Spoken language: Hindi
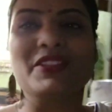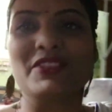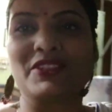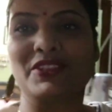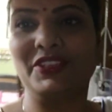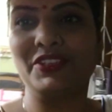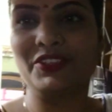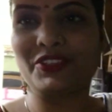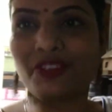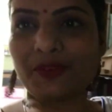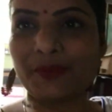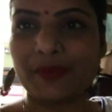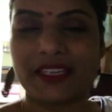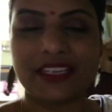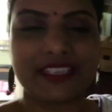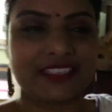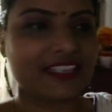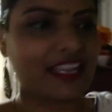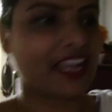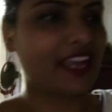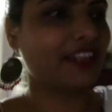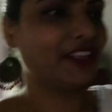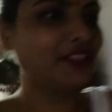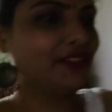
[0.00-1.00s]
तो इनको मैं ले
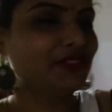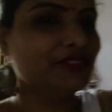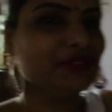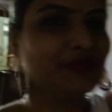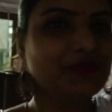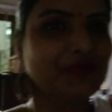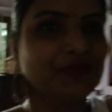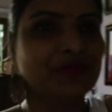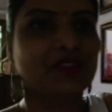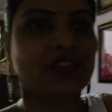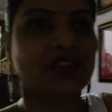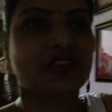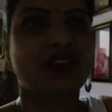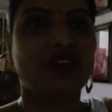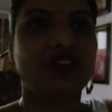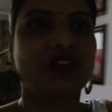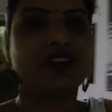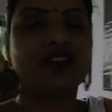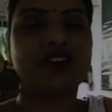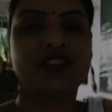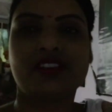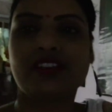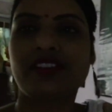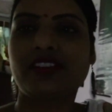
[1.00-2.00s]
जा रही हूँ
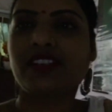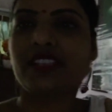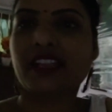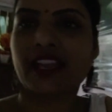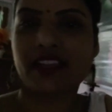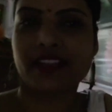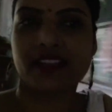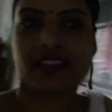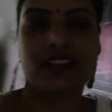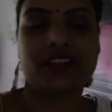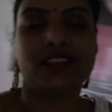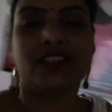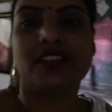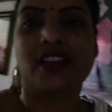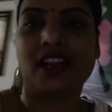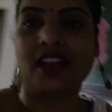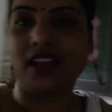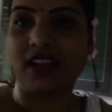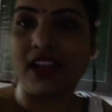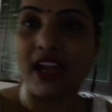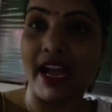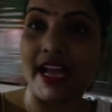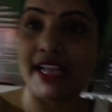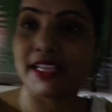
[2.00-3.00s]
और क्या कह रही थी
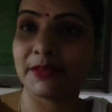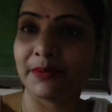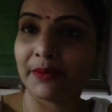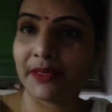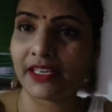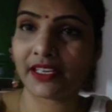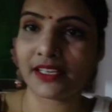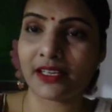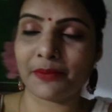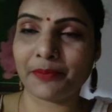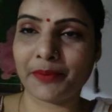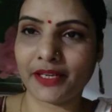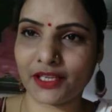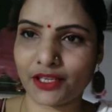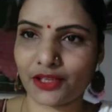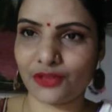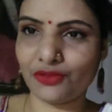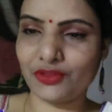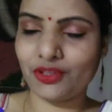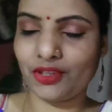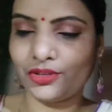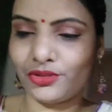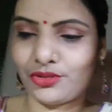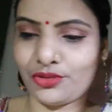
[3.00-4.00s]
हाँ आज मैंने कपड़े
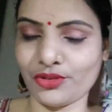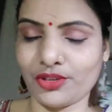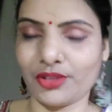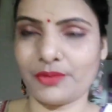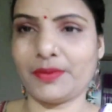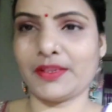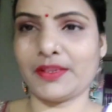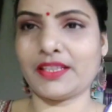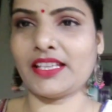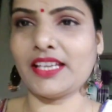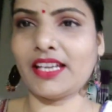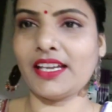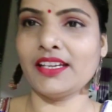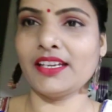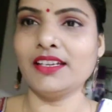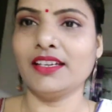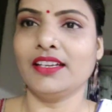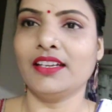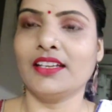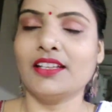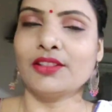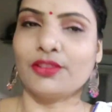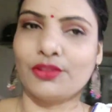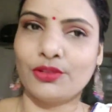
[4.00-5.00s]
क्यों नहीं धोए पता है
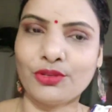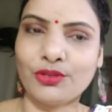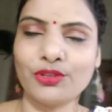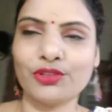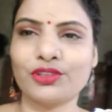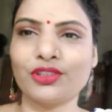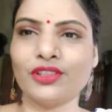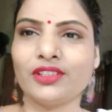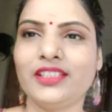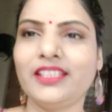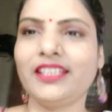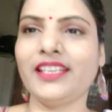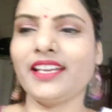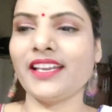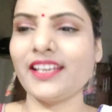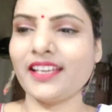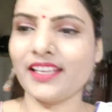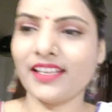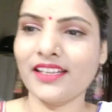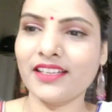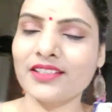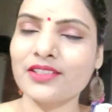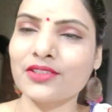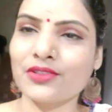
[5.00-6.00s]
धो तो दिए
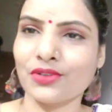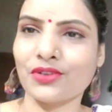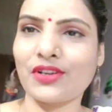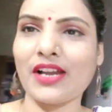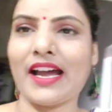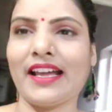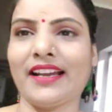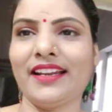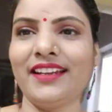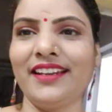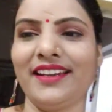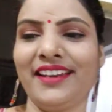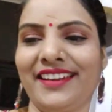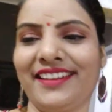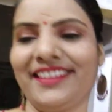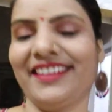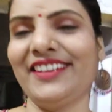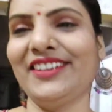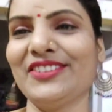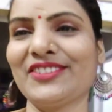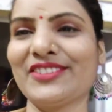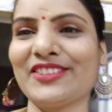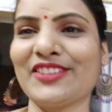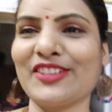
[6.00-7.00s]
हैं सुखाने नहीं
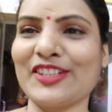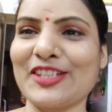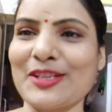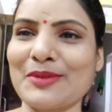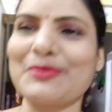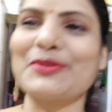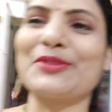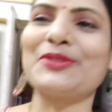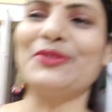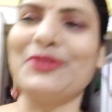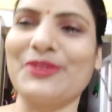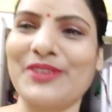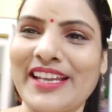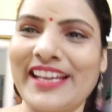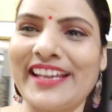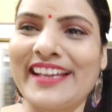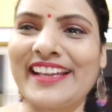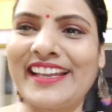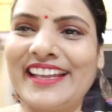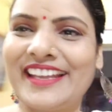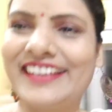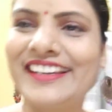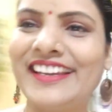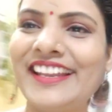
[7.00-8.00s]
गई हूँ तो जब
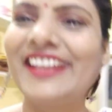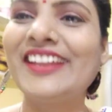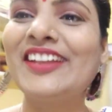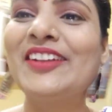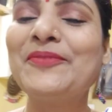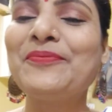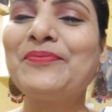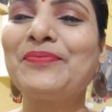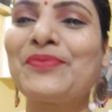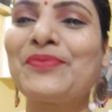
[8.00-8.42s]
सूखेंगे ही नहीं